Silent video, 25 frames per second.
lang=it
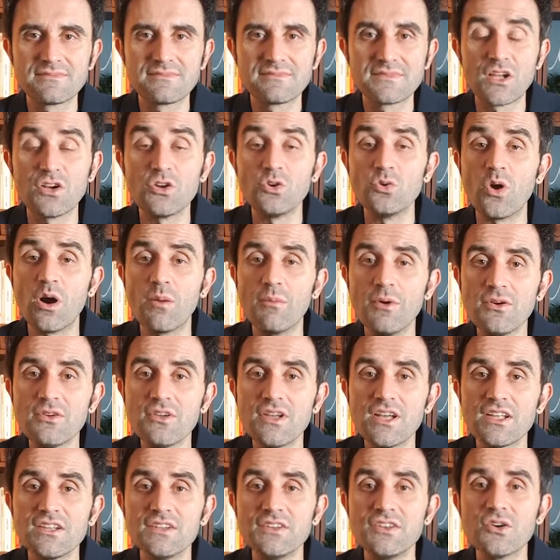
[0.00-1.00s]
L'uomo
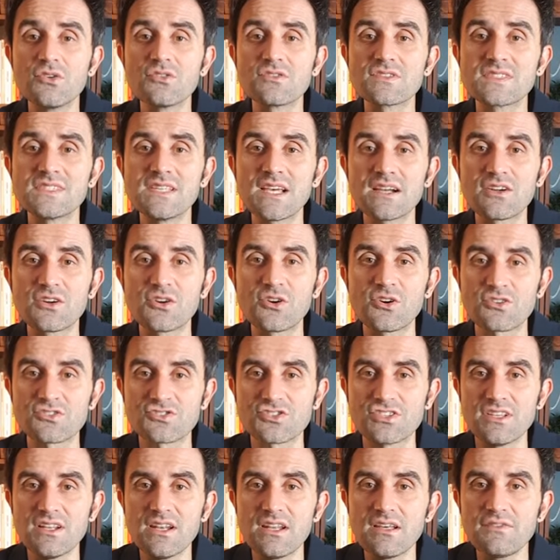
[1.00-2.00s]
non si accorge
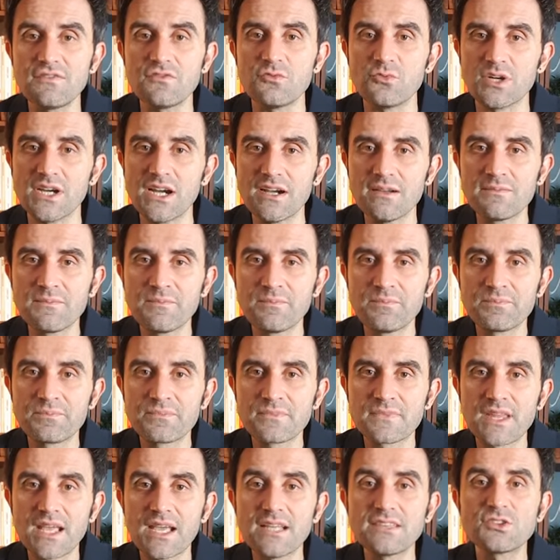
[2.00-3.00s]
della fuga
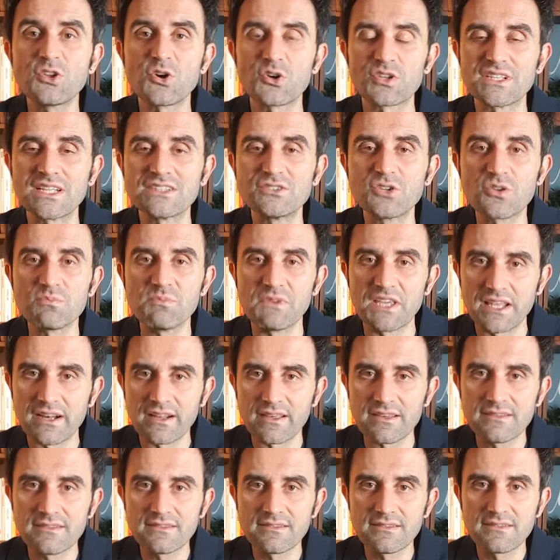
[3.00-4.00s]
e torna a
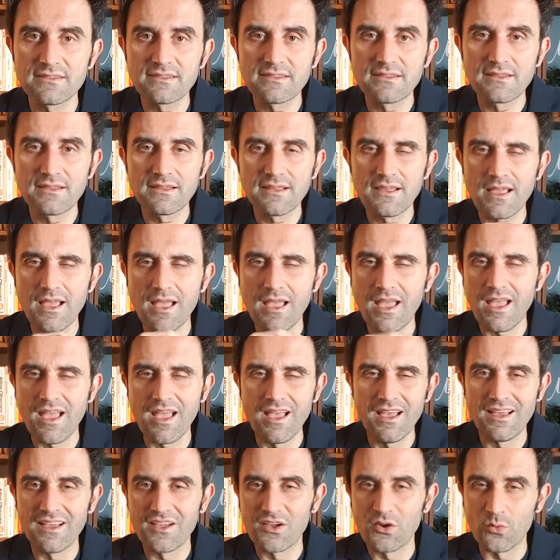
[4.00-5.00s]
dormire.
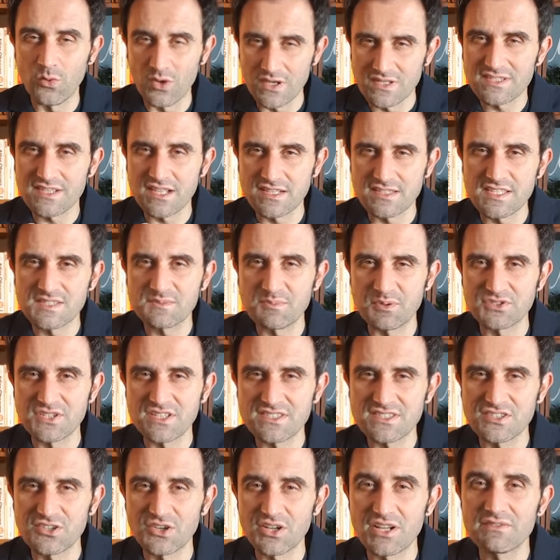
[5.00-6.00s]
Questa
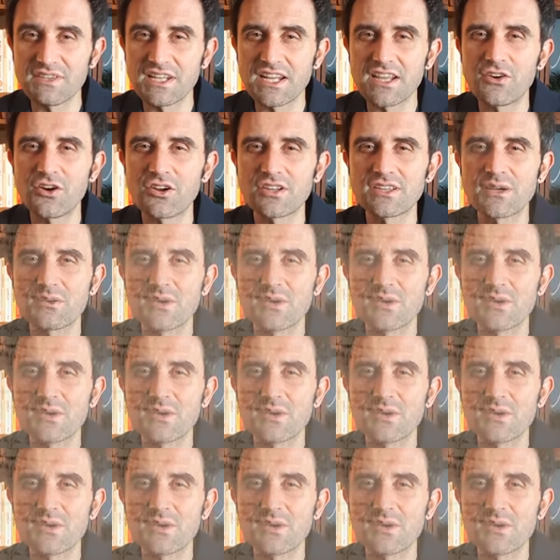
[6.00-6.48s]
disposizione vi ricorda